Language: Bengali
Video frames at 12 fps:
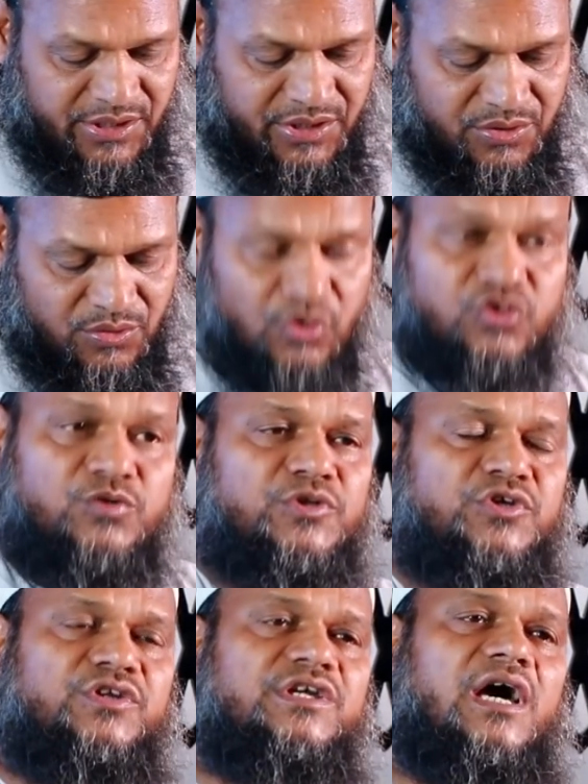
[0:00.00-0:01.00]
এই
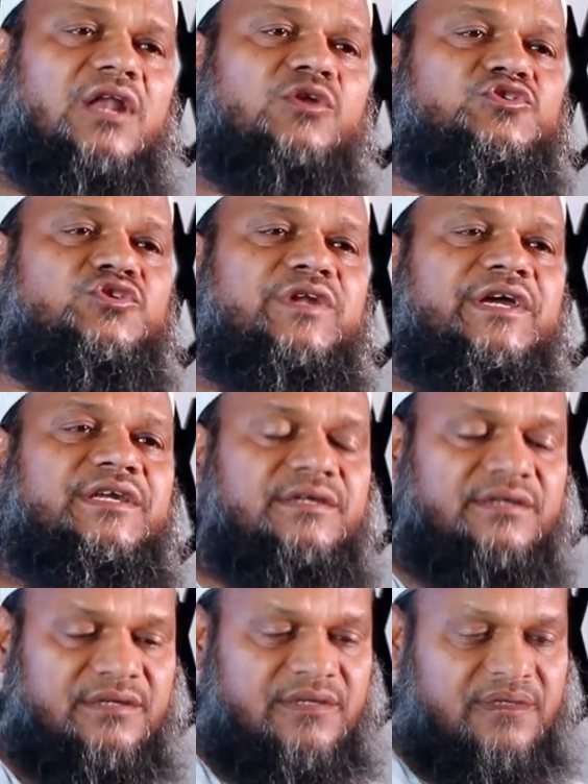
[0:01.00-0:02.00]
উদ্বোধনী আলোচনায়
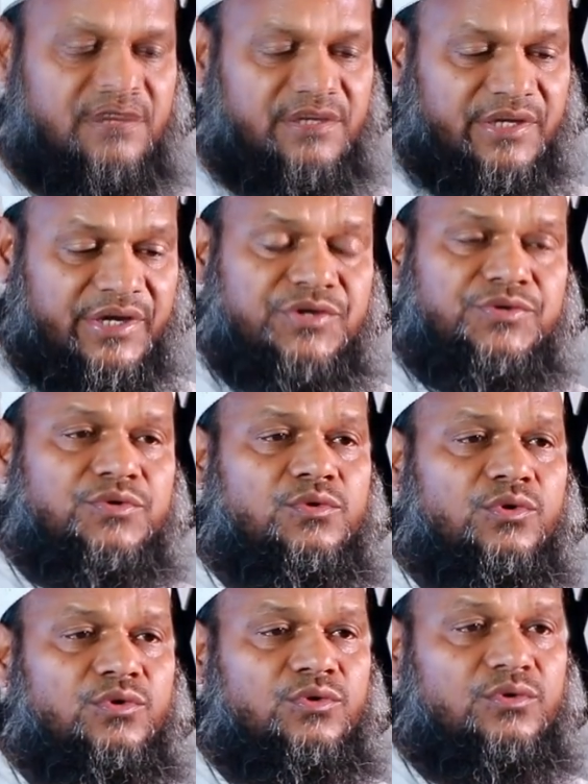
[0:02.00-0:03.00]

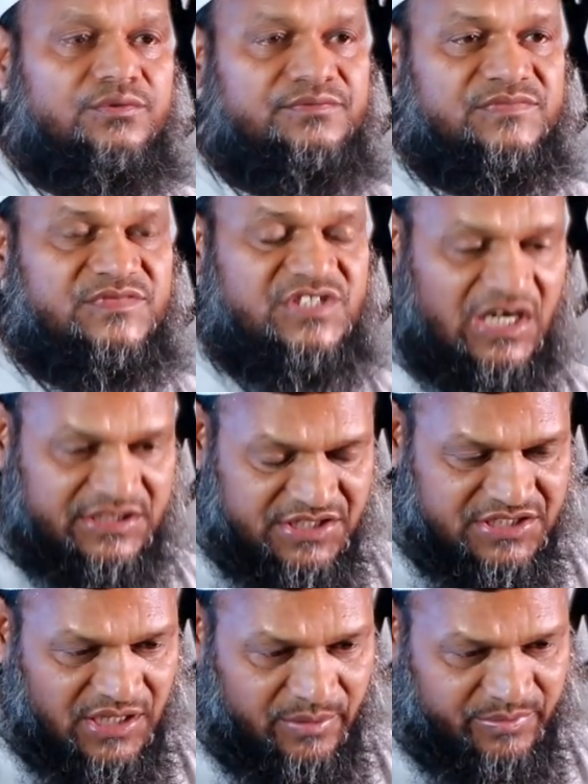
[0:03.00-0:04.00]
এইটুকু
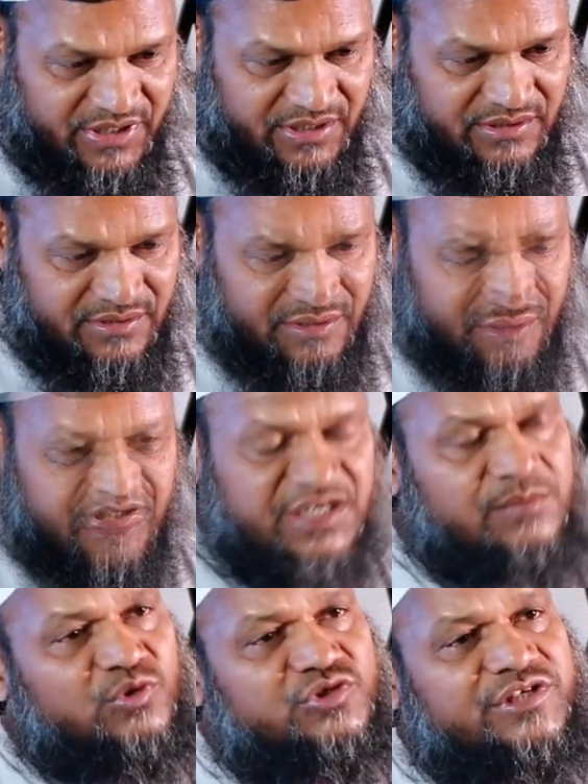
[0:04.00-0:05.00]
জাতির সামনে
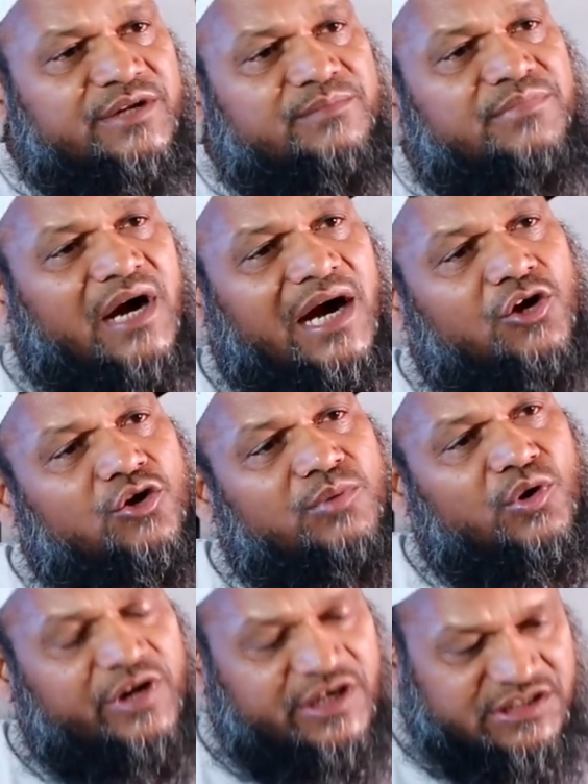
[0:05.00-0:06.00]
দিনী মুসলিম ভাই ও
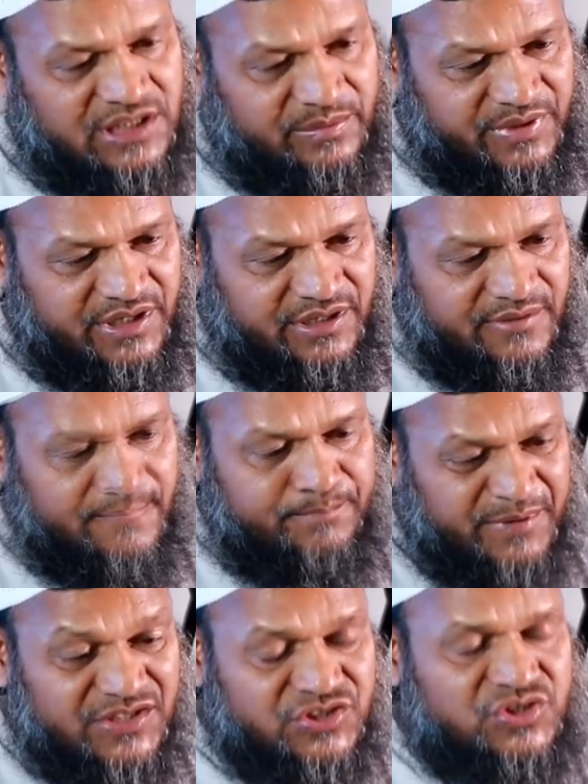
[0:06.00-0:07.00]
বোনের সামনে
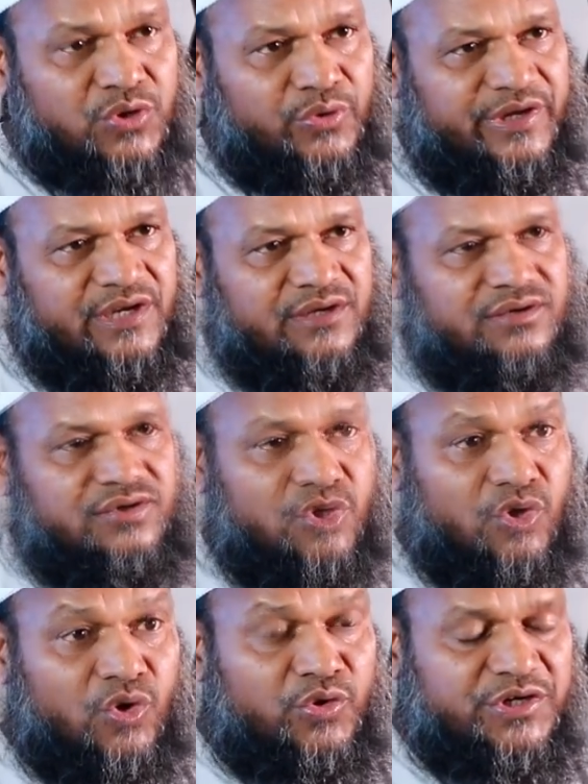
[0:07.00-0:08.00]
পেশ করে
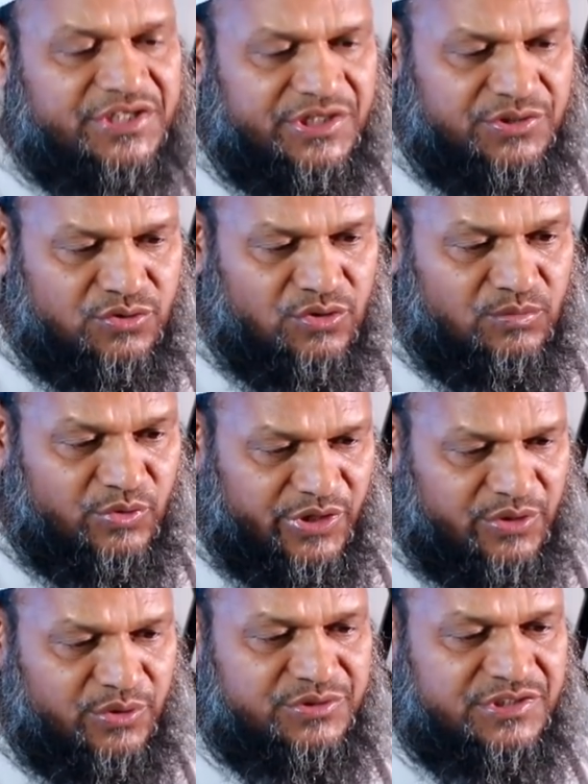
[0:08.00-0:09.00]
জরুরি যেটুকু
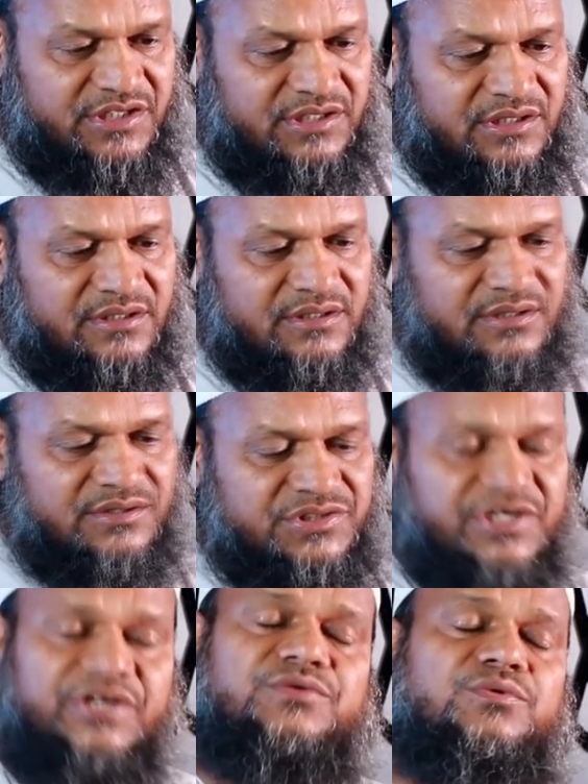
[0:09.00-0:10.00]
মনে করছি
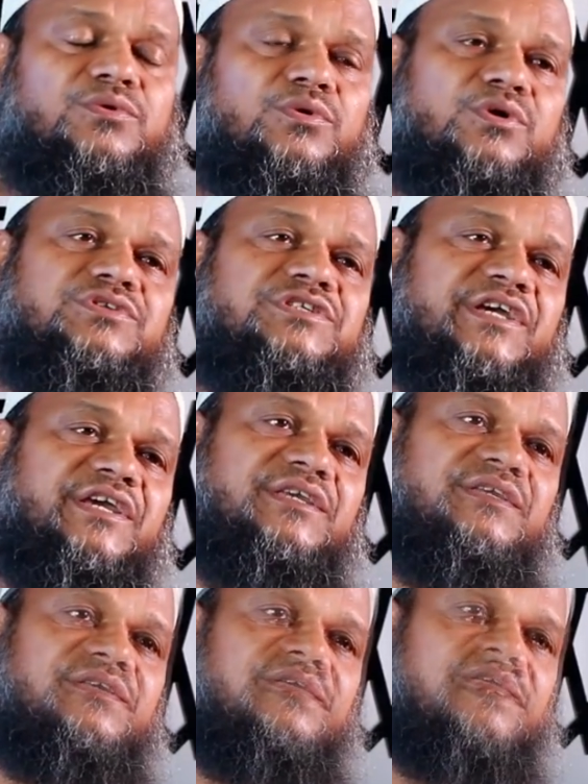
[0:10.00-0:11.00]
সেটুকু হচ্ছে
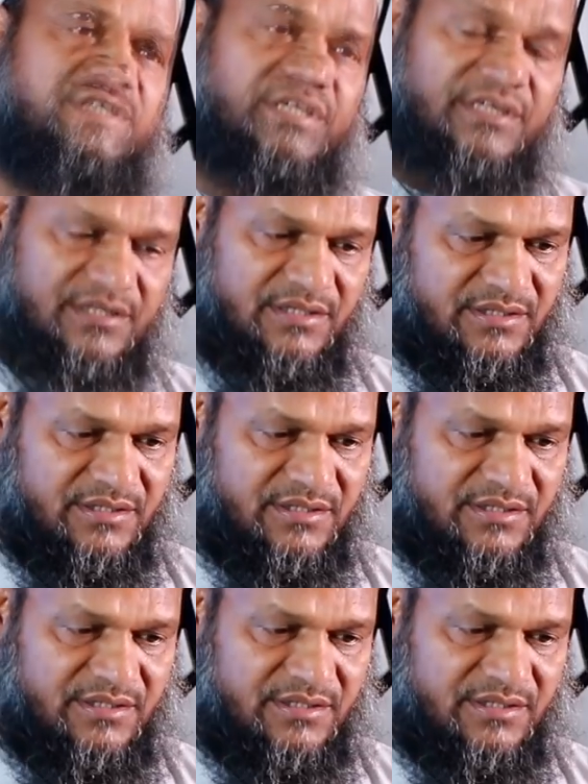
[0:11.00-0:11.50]
এই যে